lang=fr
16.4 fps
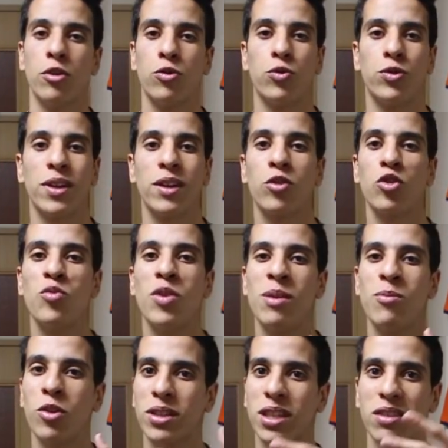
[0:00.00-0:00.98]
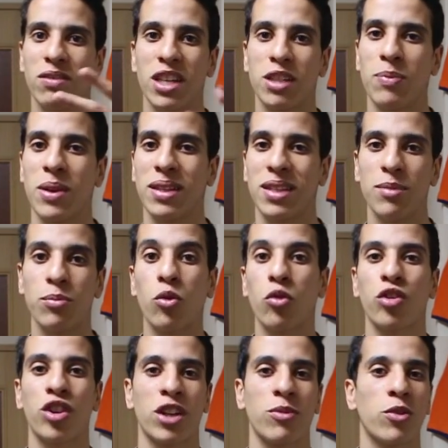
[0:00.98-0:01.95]
tu sais globalement ce qui va se passer
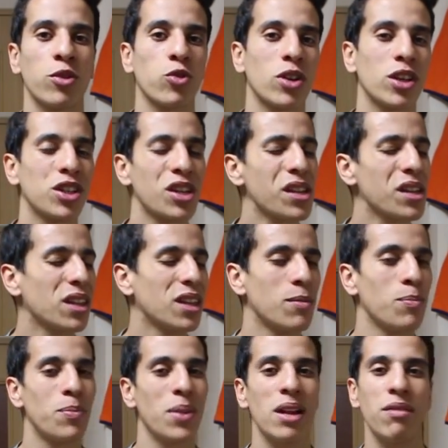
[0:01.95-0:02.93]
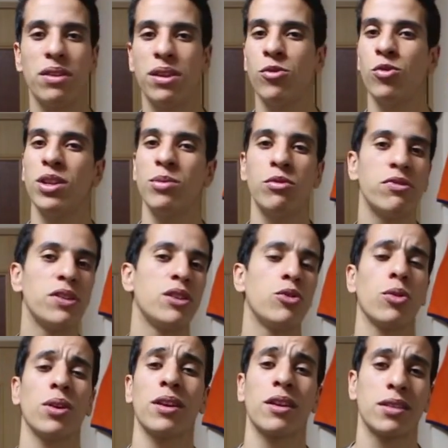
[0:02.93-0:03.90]
prochainement sur la chaîne. Il y a des belles vidéos, des beaux
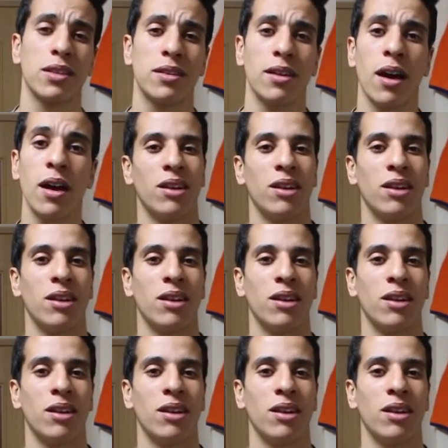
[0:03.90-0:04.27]
featuring, etc.